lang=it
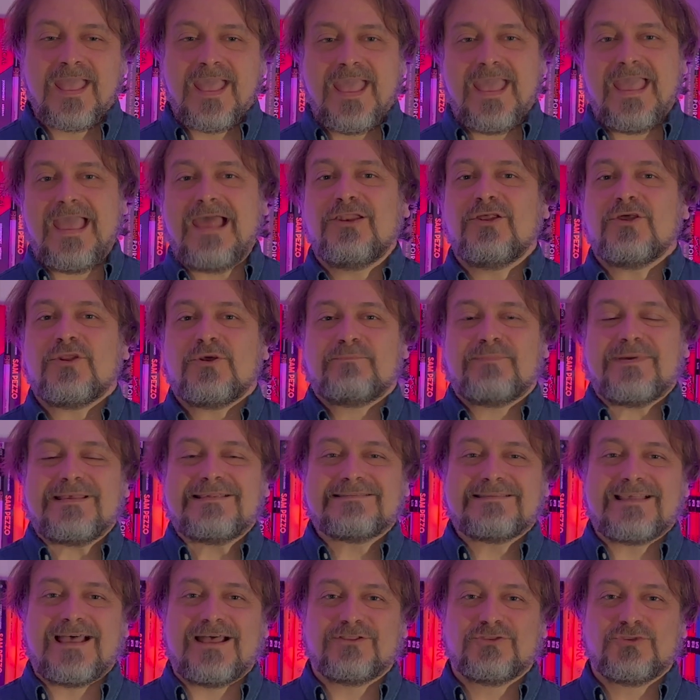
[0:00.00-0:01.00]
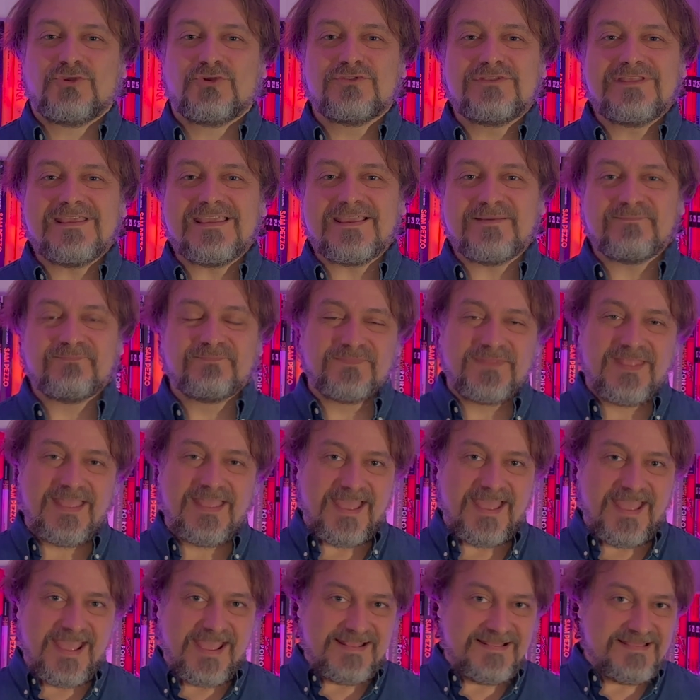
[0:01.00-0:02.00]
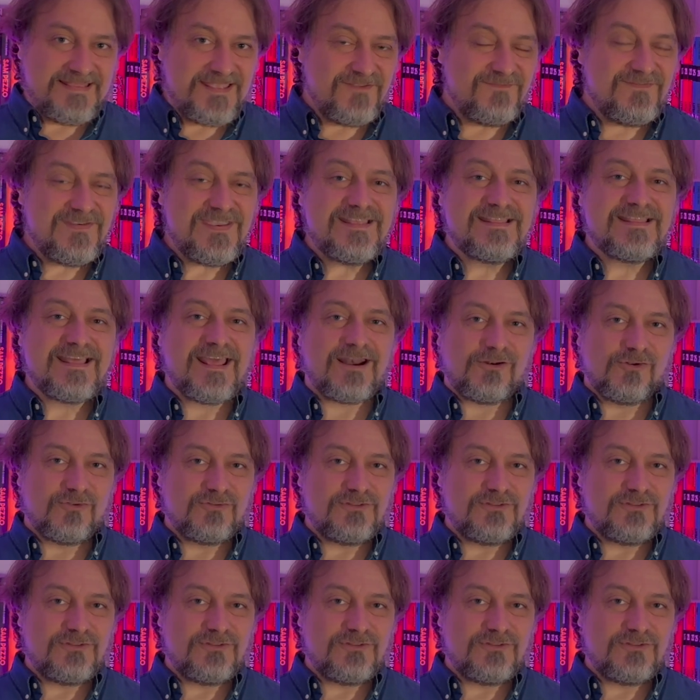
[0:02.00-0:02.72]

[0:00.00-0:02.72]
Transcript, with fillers: E allora ho pensato di dividerlo,